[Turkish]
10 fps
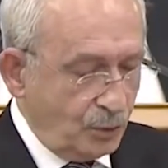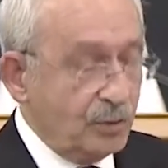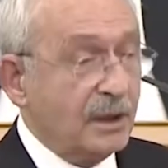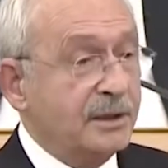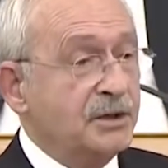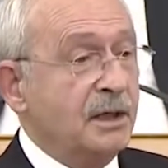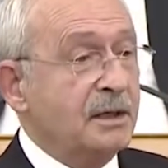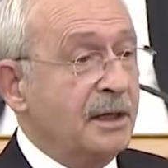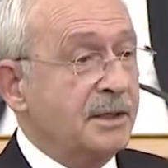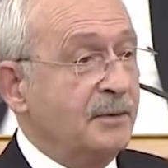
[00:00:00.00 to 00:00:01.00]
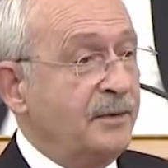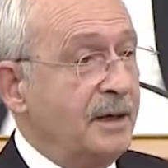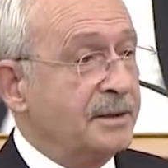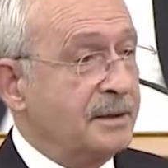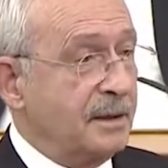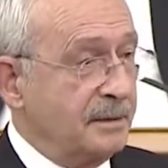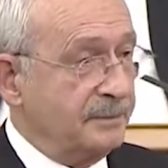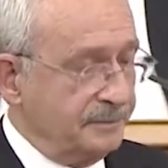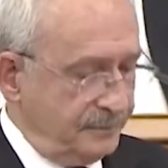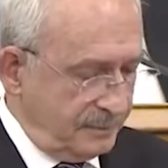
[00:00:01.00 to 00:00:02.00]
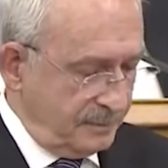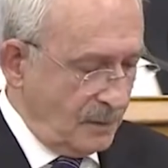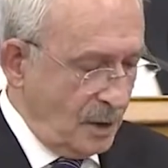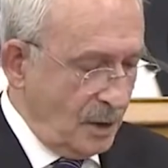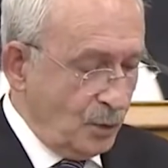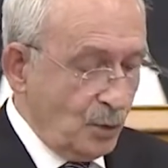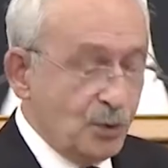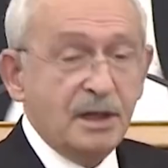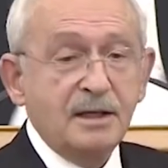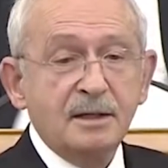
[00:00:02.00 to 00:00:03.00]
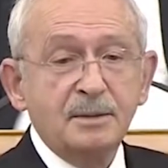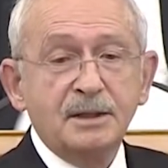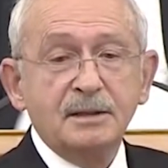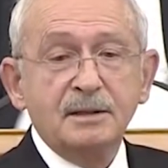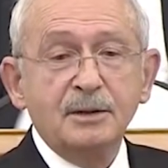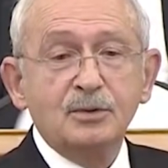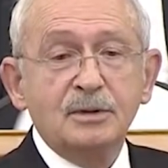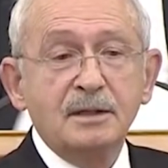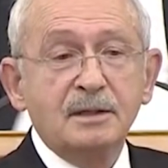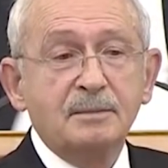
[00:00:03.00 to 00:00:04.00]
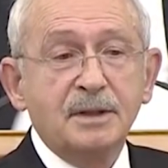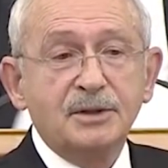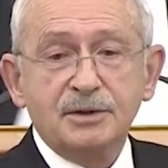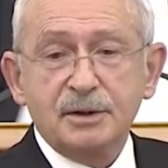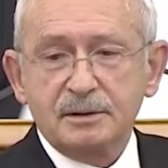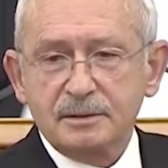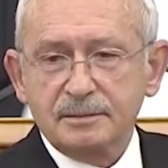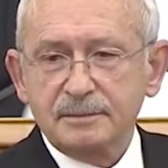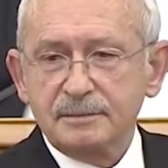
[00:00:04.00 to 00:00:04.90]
Tüketici kredisi faizleri yüzde yirmi ikiden yüzde yirmi beşe çıktı.